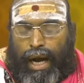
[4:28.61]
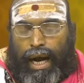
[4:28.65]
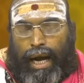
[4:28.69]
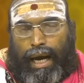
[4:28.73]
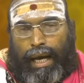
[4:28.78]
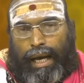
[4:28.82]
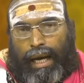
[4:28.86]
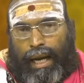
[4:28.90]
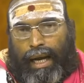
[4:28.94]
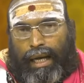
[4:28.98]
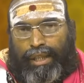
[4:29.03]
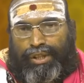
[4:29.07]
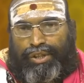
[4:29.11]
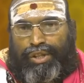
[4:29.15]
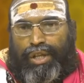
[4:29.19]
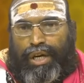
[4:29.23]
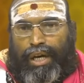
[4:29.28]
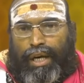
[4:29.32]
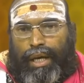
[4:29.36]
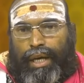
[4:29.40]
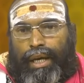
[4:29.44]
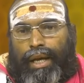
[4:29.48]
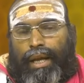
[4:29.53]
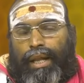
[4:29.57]
ఆ
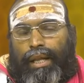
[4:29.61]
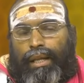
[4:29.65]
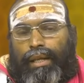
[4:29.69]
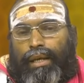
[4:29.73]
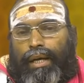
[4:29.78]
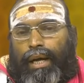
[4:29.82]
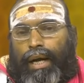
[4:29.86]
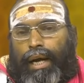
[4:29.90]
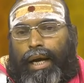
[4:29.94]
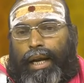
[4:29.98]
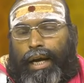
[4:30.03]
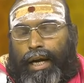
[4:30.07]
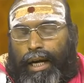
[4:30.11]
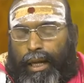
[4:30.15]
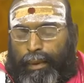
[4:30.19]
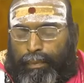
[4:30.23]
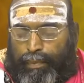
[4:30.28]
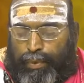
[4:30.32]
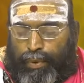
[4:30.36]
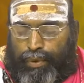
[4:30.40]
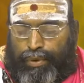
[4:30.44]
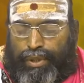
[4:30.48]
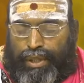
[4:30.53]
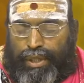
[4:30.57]
రాత్రి హరిని
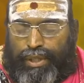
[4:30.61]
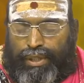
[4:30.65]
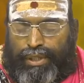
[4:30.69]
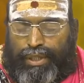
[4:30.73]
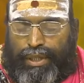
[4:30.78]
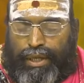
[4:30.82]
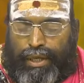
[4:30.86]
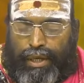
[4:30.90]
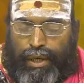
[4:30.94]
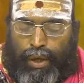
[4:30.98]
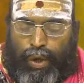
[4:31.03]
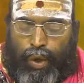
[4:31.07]
పూజించి